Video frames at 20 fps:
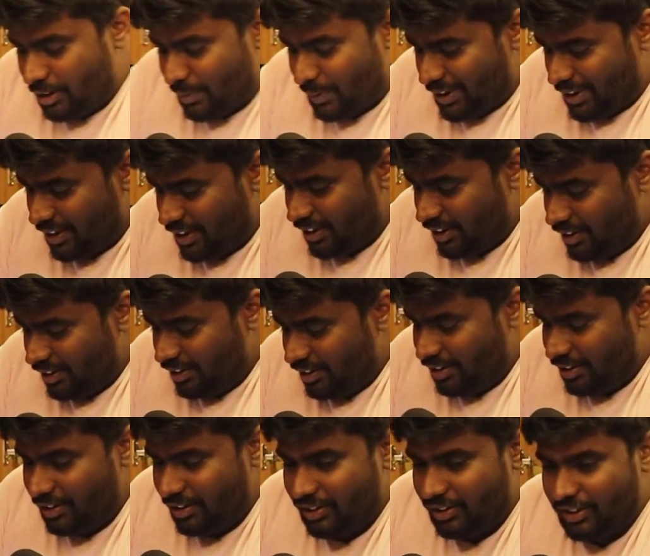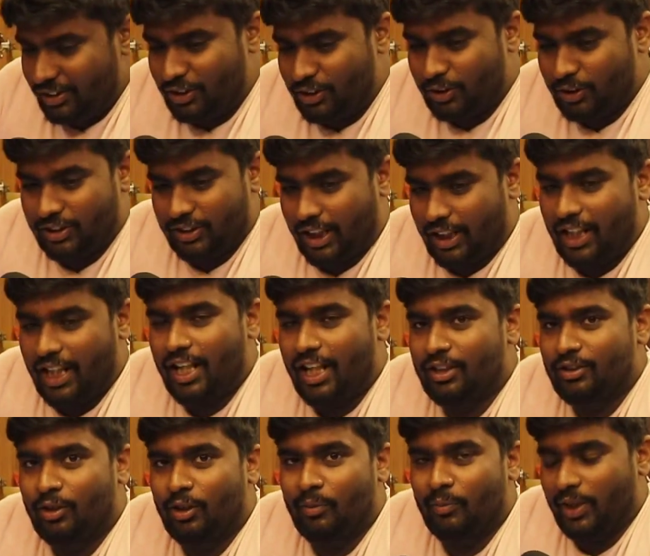ஸ்பெஷல்
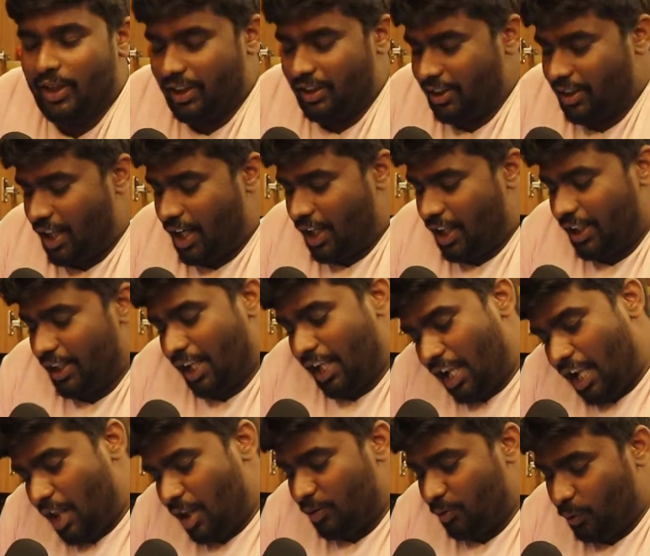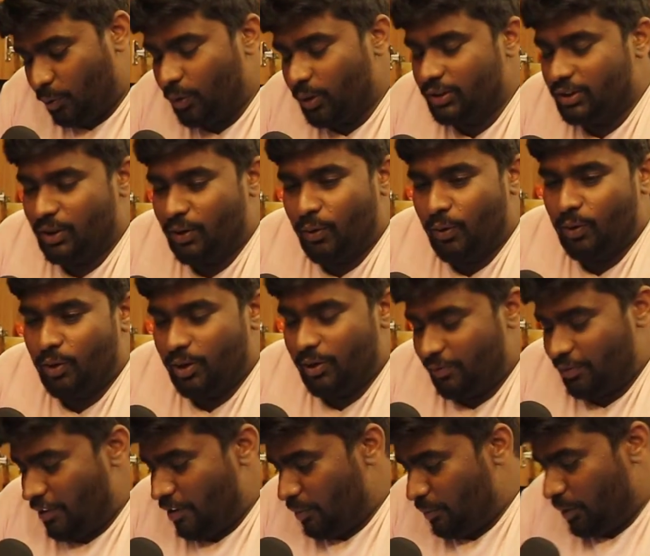தனியாலாம் சொல்ல முடியாது ஆனால் எல்லா ஒவ்வொருத்தருக்கும் ஒன்று
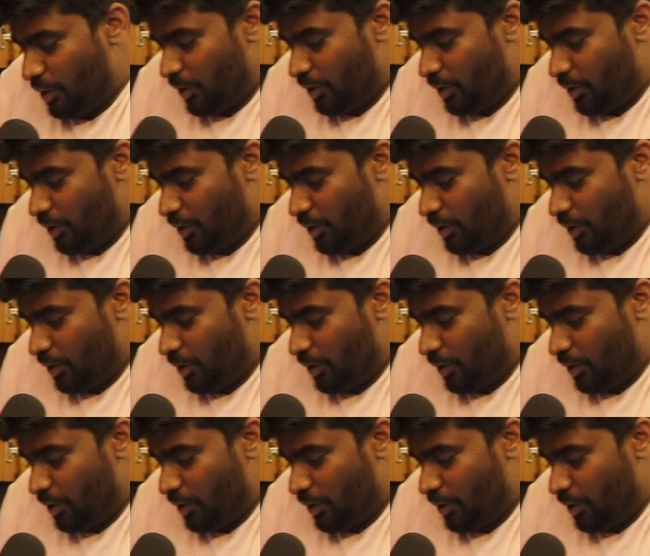ஒன்று ஃப்ளேவர்